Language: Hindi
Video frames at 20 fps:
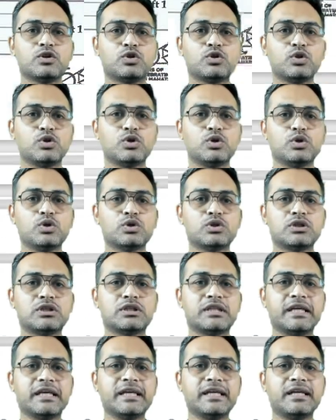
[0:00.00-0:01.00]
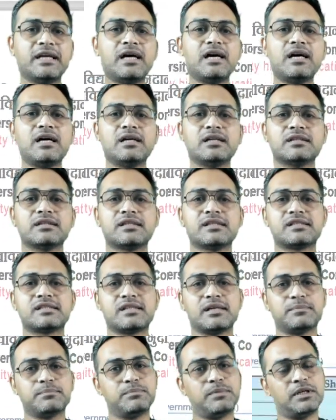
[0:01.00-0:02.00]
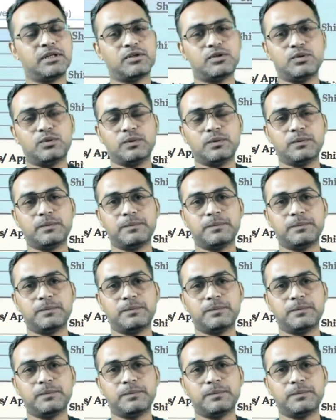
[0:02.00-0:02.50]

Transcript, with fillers: तो 13 दिसंबर को